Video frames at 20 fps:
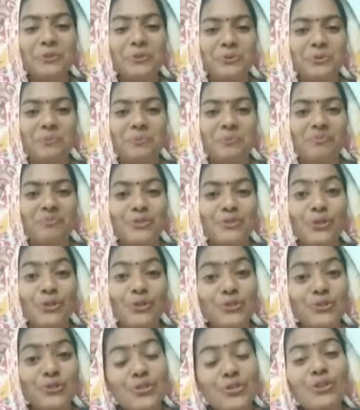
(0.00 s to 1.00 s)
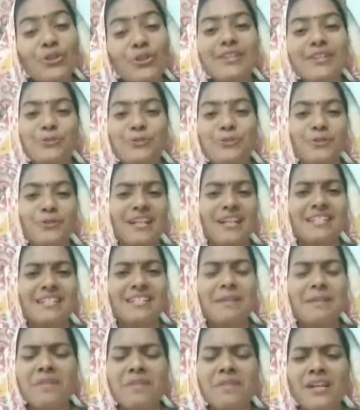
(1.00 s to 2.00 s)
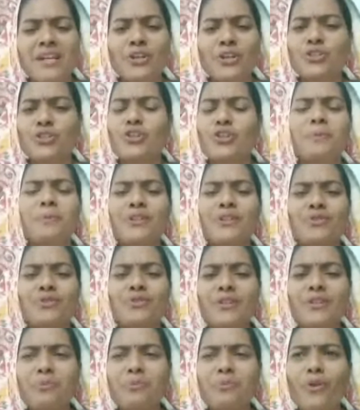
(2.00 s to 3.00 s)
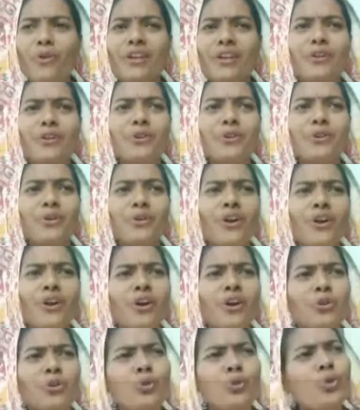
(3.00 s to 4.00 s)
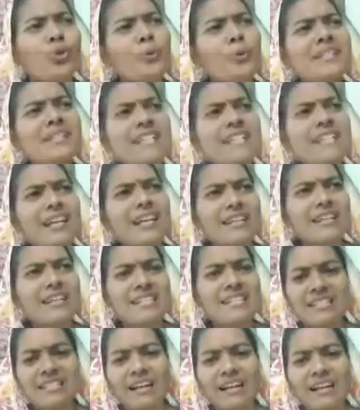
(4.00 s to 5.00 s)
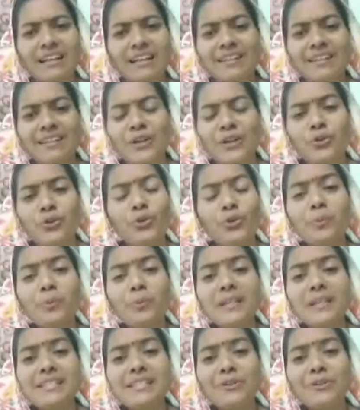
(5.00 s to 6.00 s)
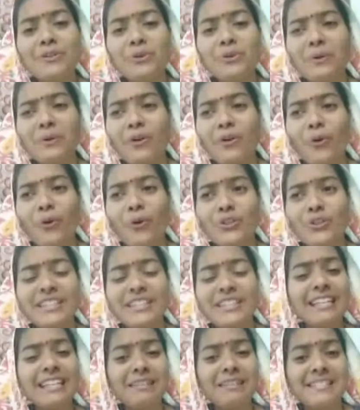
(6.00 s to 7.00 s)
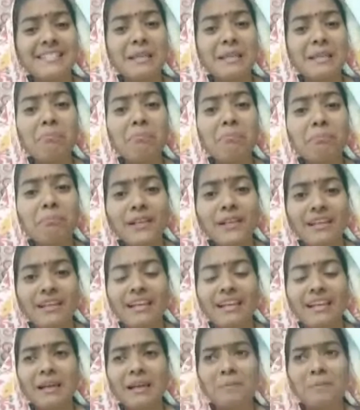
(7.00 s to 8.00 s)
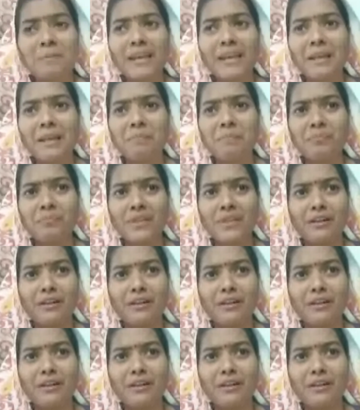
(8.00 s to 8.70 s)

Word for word: কিন্তু সৎসঙ্গে যখন আসলাম সবকিছু যেন মনে হলো খুবই সাদা সিধা খুবই যেন অতি সিম্পল মানে